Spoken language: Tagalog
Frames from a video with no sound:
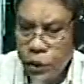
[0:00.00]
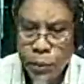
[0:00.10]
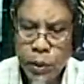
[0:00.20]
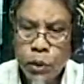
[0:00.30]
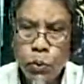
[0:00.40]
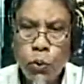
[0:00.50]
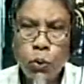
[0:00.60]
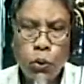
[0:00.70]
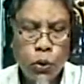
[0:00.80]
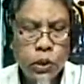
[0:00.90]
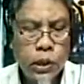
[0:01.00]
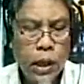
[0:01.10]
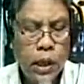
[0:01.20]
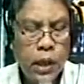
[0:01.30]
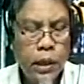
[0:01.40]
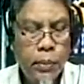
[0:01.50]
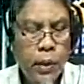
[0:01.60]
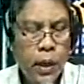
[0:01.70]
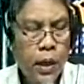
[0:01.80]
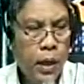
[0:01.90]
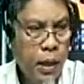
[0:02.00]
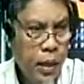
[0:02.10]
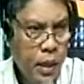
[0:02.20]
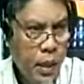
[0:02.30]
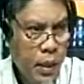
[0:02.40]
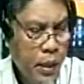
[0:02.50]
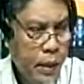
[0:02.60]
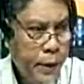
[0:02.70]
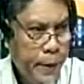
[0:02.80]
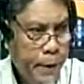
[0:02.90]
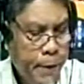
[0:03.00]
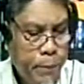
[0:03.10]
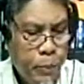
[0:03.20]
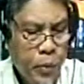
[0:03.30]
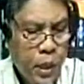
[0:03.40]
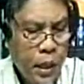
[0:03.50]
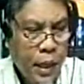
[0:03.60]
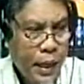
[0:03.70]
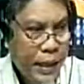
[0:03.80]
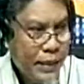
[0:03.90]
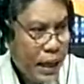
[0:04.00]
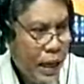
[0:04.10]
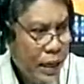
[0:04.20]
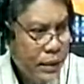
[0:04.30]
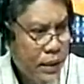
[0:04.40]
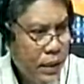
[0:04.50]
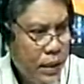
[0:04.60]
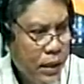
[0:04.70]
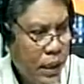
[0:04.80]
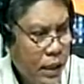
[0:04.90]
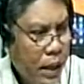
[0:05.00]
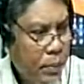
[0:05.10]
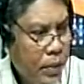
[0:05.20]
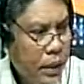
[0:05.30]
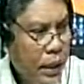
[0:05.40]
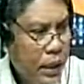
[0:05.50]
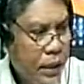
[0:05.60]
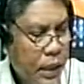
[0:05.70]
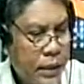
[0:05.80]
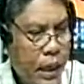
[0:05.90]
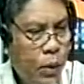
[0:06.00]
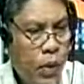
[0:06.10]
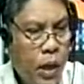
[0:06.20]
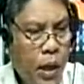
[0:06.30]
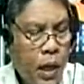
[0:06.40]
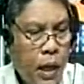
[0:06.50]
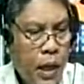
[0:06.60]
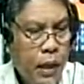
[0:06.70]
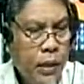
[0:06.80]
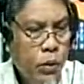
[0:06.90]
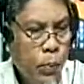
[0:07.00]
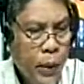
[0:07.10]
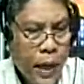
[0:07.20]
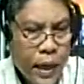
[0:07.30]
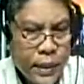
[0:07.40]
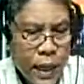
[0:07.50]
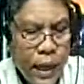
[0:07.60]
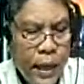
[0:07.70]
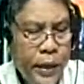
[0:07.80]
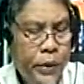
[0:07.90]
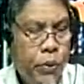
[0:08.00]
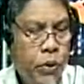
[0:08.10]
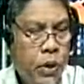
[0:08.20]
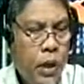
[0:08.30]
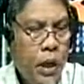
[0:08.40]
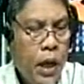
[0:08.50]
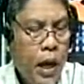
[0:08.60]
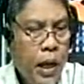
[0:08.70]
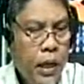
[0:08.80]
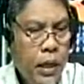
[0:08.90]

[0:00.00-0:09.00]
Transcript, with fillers: Jamil, yes, tungkol doon sa, di ba, uh, Uh, nagkasala si Adam at Opo. ng kanyang asawa. Opo. At yung pagkakasala na yun ay